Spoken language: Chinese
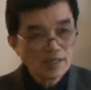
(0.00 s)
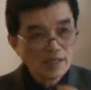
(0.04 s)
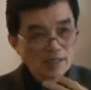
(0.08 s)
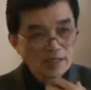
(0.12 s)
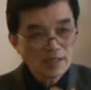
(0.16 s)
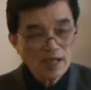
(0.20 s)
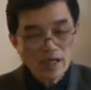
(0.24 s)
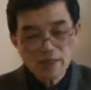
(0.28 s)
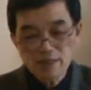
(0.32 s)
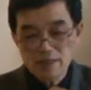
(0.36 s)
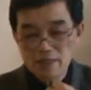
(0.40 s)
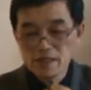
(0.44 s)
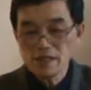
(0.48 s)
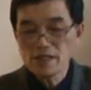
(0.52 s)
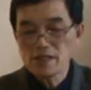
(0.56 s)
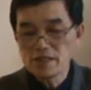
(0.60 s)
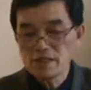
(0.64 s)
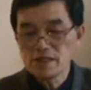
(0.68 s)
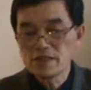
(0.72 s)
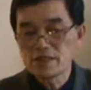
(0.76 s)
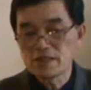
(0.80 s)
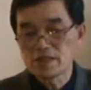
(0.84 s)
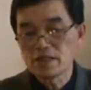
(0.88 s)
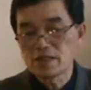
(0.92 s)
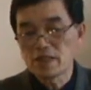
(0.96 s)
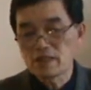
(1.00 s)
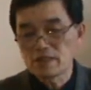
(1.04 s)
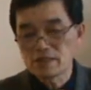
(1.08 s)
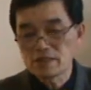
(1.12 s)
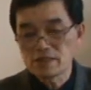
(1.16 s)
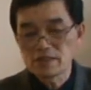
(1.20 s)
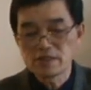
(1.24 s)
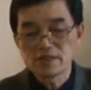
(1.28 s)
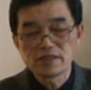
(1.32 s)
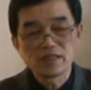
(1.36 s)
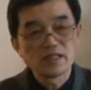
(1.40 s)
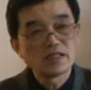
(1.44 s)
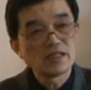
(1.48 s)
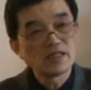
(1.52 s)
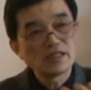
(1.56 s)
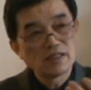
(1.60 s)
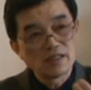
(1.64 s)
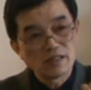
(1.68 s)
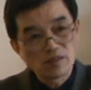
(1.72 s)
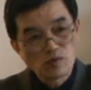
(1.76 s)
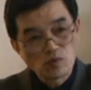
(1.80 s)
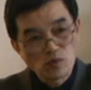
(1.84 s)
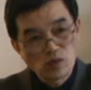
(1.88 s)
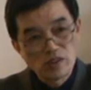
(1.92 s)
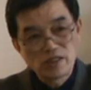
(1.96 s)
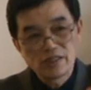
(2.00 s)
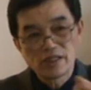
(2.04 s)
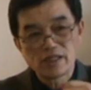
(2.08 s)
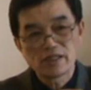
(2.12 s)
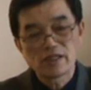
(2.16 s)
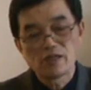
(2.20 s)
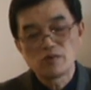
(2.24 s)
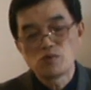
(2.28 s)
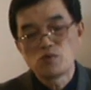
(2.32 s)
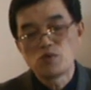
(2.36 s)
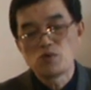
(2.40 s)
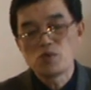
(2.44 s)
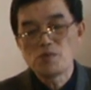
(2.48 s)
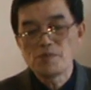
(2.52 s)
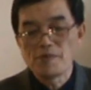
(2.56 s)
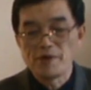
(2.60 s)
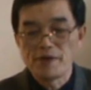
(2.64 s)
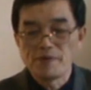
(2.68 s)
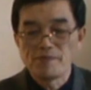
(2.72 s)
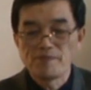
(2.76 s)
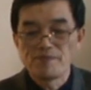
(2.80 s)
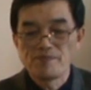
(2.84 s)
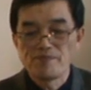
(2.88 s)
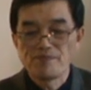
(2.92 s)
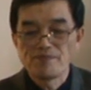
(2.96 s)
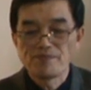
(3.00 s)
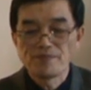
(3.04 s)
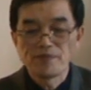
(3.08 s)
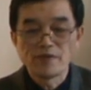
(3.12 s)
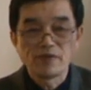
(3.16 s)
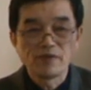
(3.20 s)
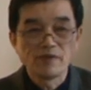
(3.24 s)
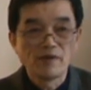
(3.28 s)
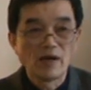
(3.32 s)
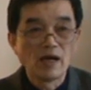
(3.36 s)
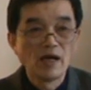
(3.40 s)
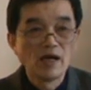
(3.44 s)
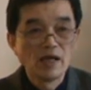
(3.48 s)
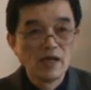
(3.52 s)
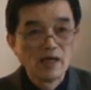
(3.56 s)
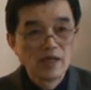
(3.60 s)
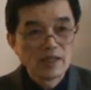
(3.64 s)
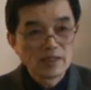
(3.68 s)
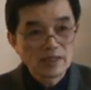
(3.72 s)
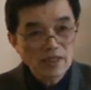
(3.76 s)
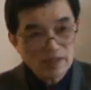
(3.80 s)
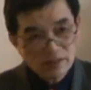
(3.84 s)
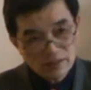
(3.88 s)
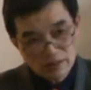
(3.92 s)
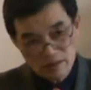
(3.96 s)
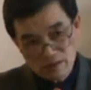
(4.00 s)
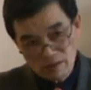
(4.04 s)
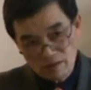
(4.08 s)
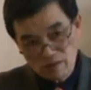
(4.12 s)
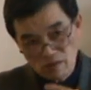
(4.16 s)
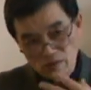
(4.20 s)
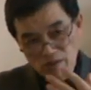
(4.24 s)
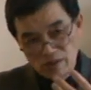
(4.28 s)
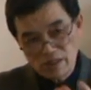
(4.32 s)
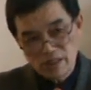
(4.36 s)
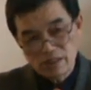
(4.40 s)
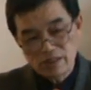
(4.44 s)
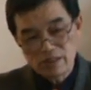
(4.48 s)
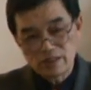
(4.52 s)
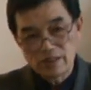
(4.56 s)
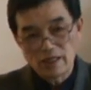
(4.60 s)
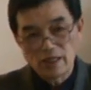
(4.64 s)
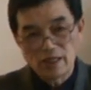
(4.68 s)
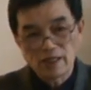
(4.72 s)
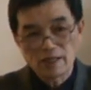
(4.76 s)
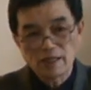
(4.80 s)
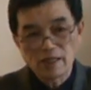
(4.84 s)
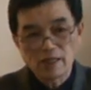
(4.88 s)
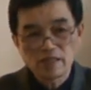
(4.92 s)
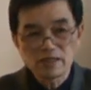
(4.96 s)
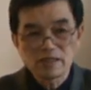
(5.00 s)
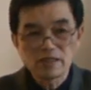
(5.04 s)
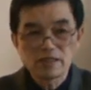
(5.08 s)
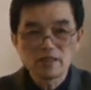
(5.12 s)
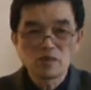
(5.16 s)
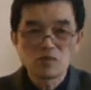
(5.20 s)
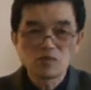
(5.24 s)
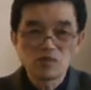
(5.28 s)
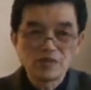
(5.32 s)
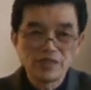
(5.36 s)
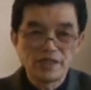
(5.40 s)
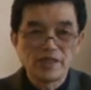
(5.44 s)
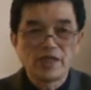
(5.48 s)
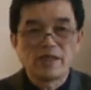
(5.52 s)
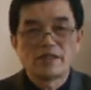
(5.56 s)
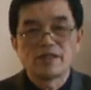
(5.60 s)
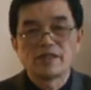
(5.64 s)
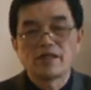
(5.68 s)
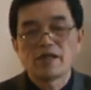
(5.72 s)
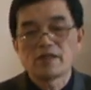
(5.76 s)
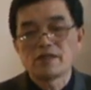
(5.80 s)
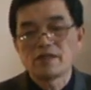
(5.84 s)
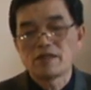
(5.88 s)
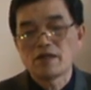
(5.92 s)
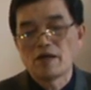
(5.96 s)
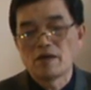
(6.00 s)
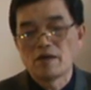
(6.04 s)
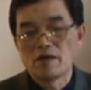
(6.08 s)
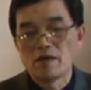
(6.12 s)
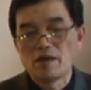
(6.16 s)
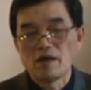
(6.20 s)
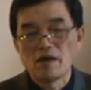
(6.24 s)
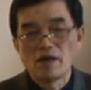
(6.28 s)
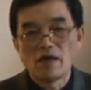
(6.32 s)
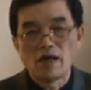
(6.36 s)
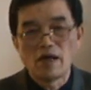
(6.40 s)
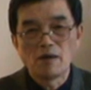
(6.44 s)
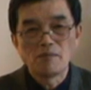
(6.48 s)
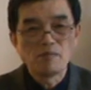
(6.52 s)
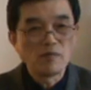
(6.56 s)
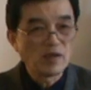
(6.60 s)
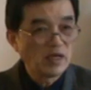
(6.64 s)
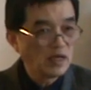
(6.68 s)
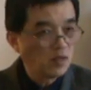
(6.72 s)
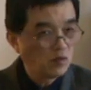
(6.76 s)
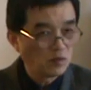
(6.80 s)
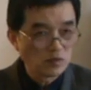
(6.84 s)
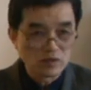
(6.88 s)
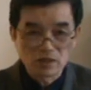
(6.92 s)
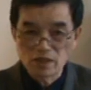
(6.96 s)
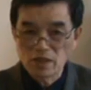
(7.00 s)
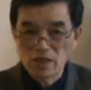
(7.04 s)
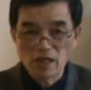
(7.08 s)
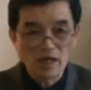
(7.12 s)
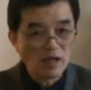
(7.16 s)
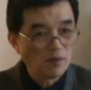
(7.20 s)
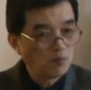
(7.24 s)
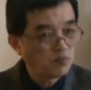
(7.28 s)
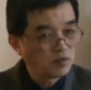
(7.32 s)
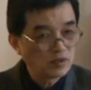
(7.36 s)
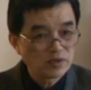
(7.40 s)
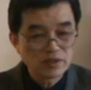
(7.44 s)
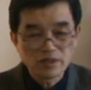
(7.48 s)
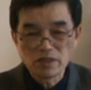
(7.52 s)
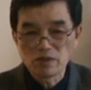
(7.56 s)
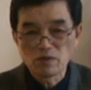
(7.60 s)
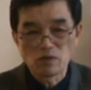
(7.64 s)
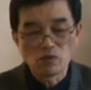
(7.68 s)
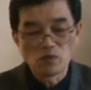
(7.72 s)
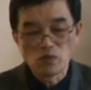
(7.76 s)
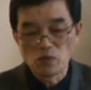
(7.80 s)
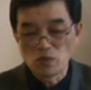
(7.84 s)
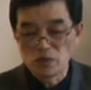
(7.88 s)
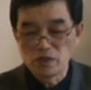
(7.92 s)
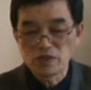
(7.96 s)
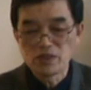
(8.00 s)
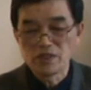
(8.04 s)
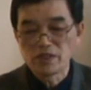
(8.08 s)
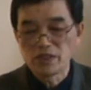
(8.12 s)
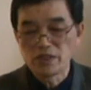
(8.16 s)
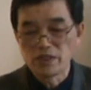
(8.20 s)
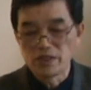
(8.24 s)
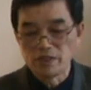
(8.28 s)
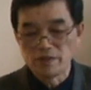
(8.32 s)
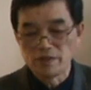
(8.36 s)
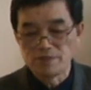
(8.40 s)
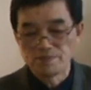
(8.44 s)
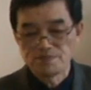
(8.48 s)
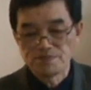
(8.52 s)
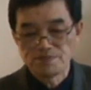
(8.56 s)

他可以意识到自身和对象的区别，对吧？但是这种意识啊，它是一种简单的，而没有这个还不是一种逻辑性的。